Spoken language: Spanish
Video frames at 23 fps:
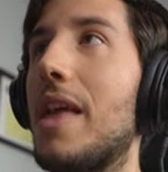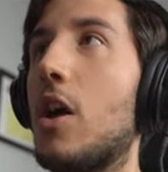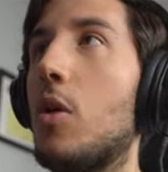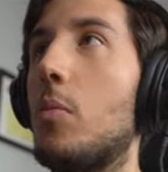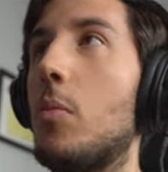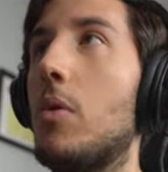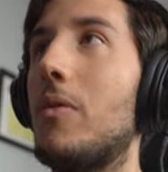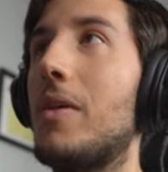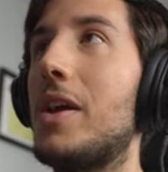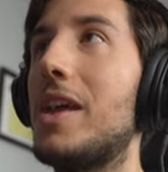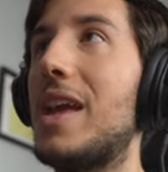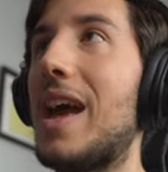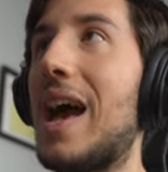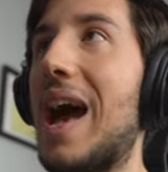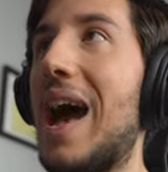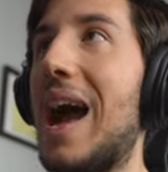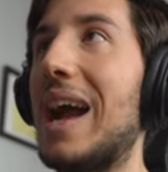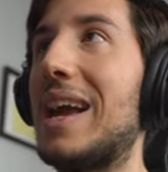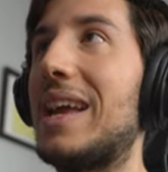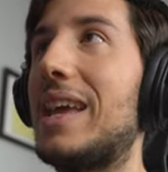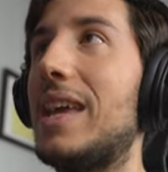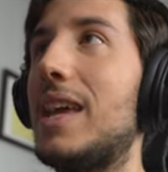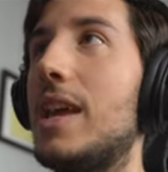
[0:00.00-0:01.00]
Como veis,
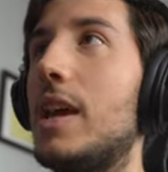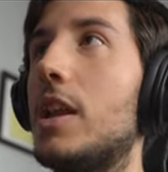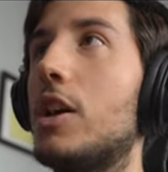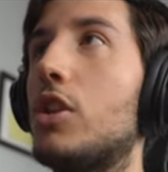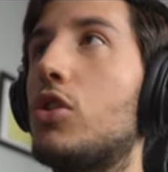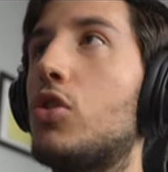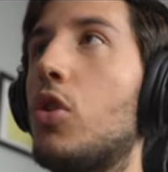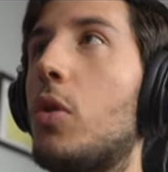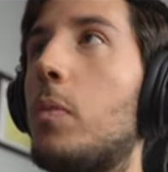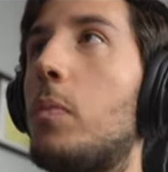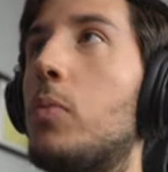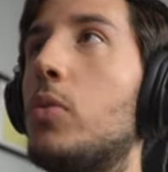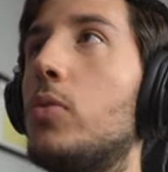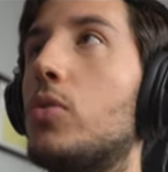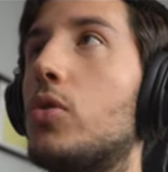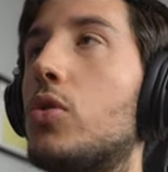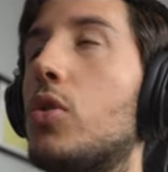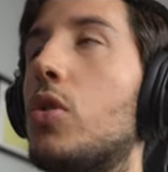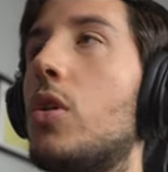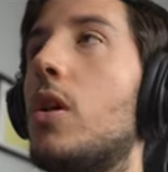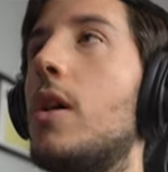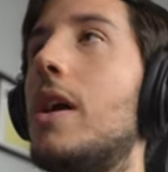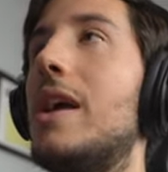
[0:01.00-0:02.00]
aquí en estos
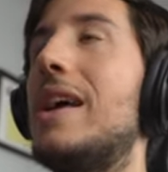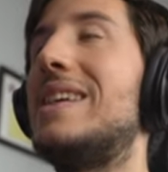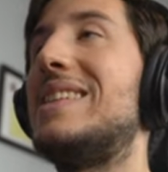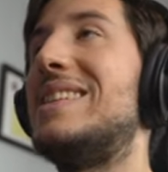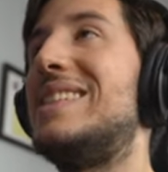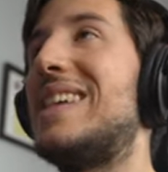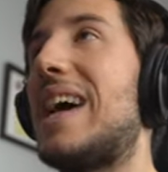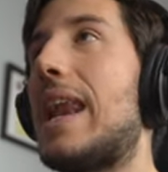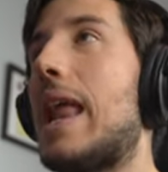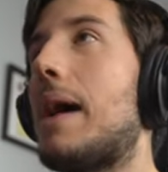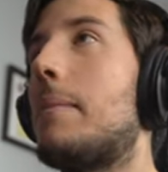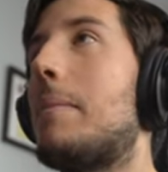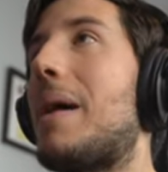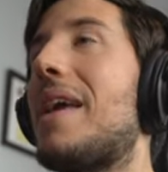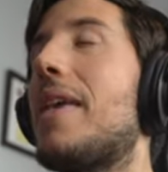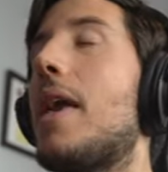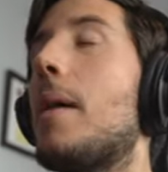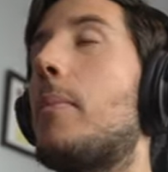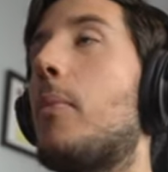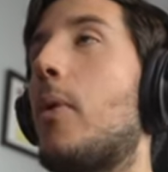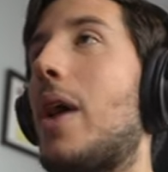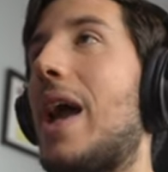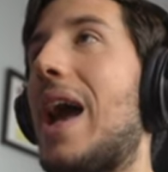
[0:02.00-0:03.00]
puntos ya la
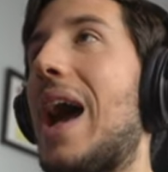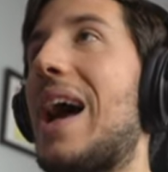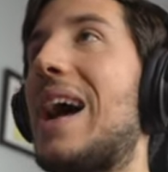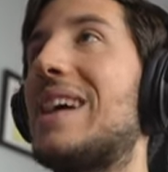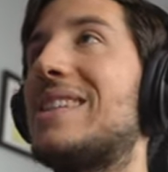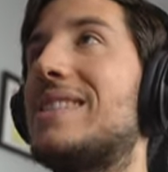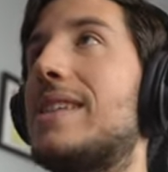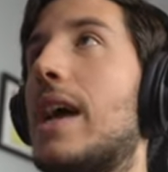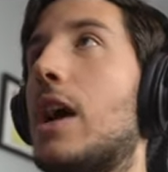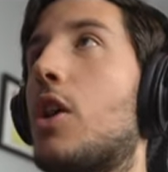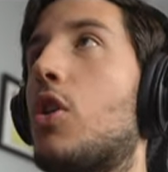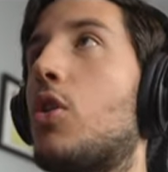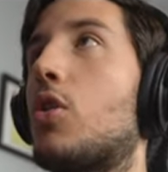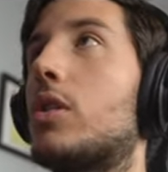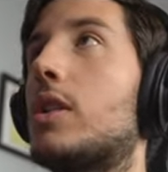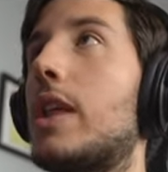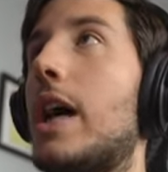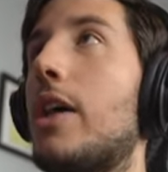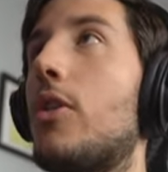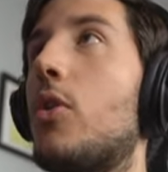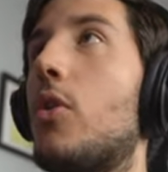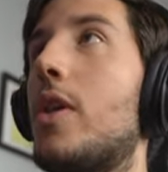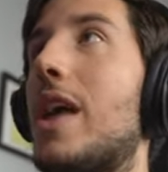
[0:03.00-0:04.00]
malla pues se ha
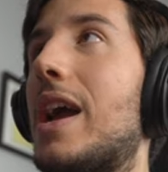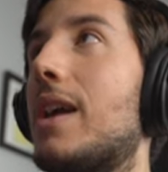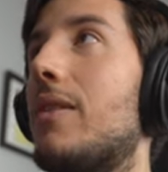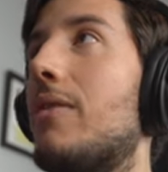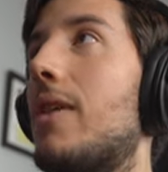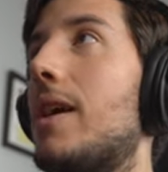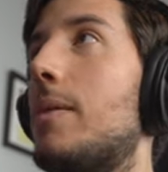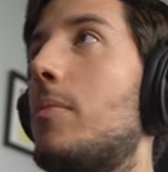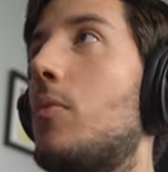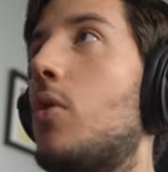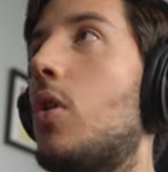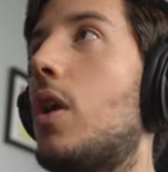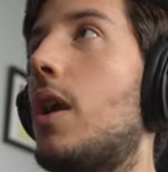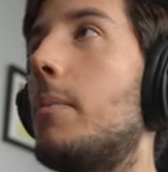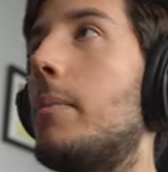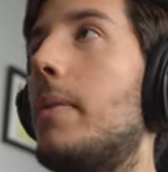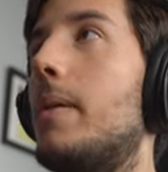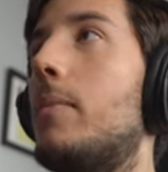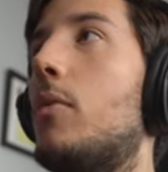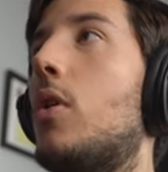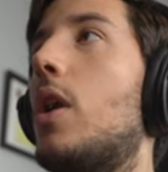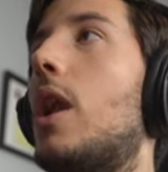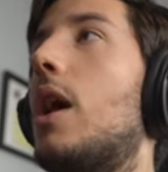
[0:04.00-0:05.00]
cortado y aquí vemos,
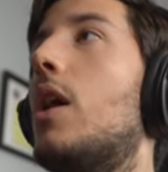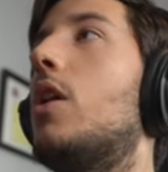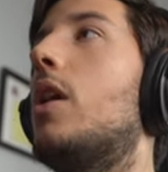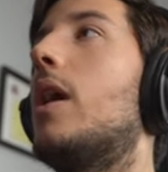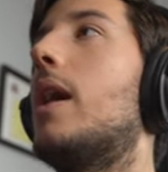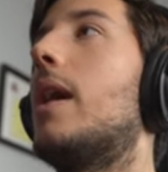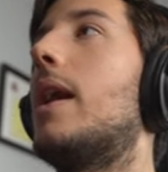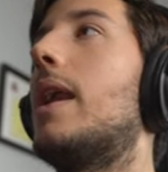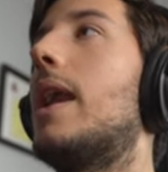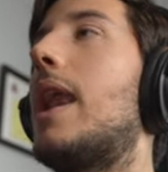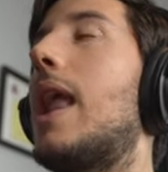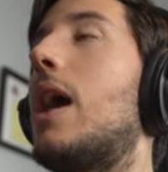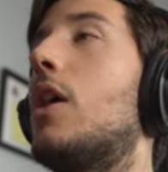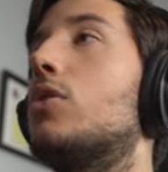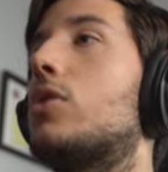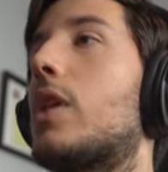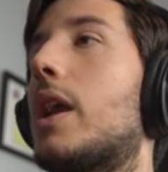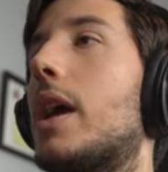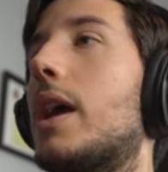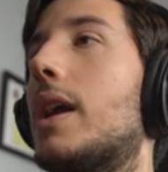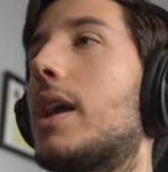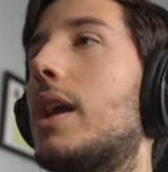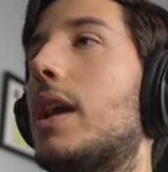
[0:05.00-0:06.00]
vemos la,
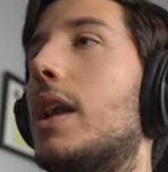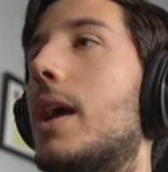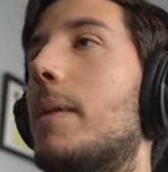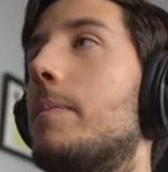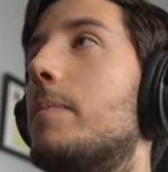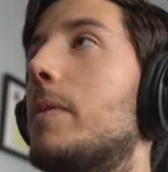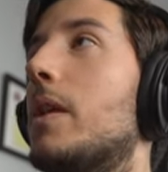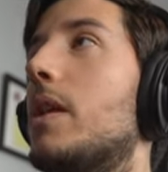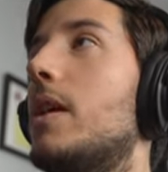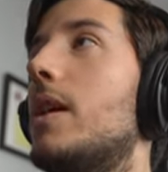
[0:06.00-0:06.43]
otra esquina.